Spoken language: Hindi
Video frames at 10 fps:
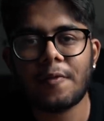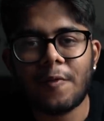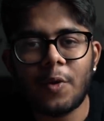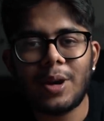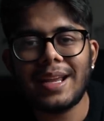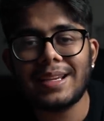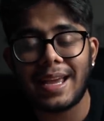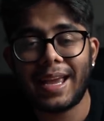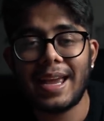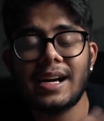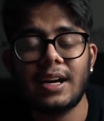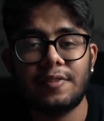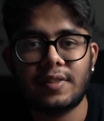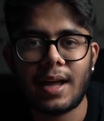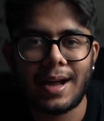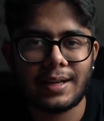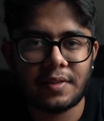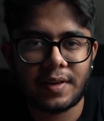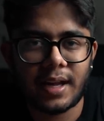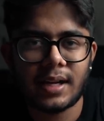वो लिंक एक हफ्ता
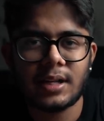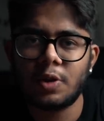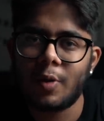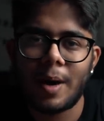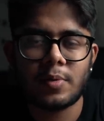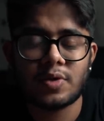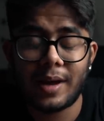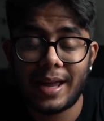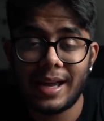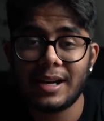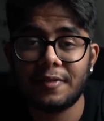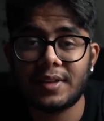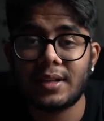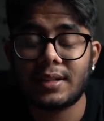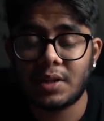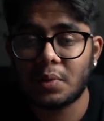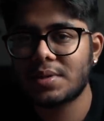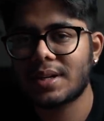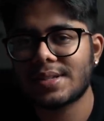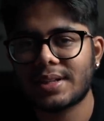एक्टिव रहेगा तो आप उसको एक हफ्ता तक यूज
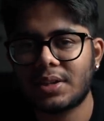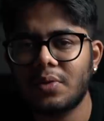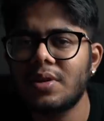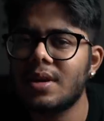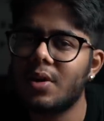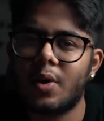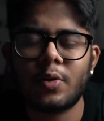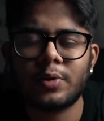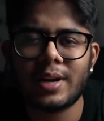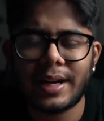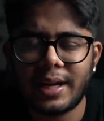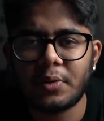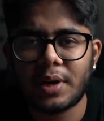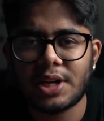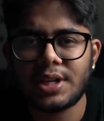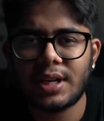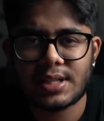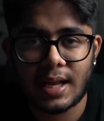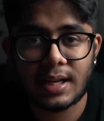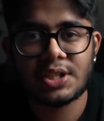कर सकते हो और उतना ही ड्यूरेशन ये
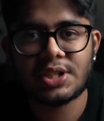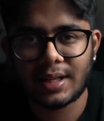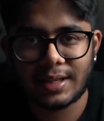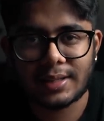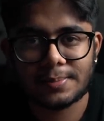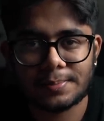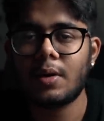चैलेंज चलेगा